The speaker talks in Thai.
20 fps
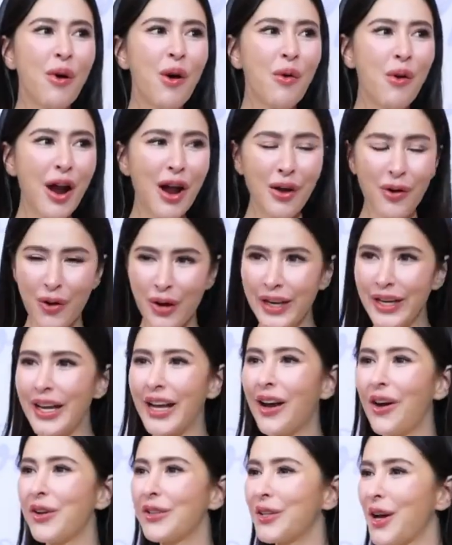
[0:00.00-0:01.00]
่าคนนี้
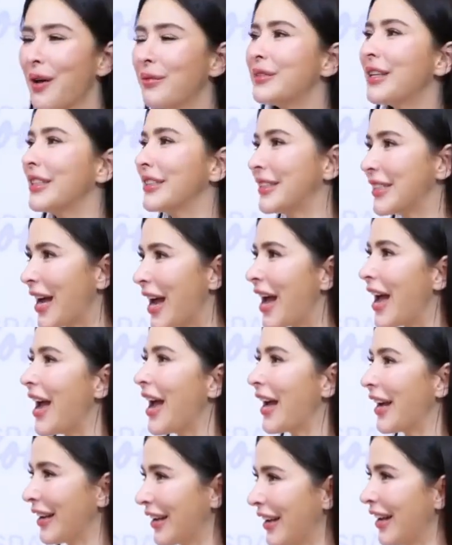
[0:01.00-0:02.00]
เขาชอบจัดแจง
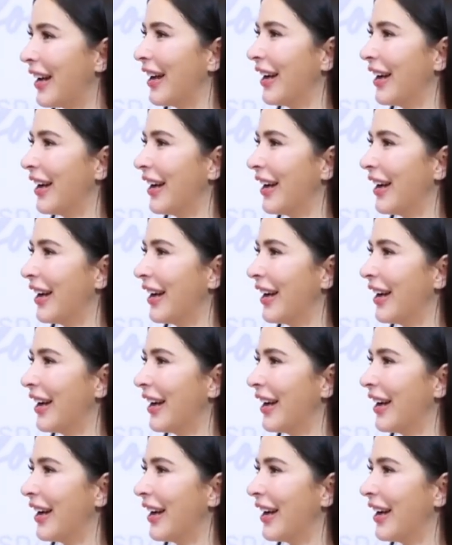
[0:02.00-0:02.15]
ค่ะ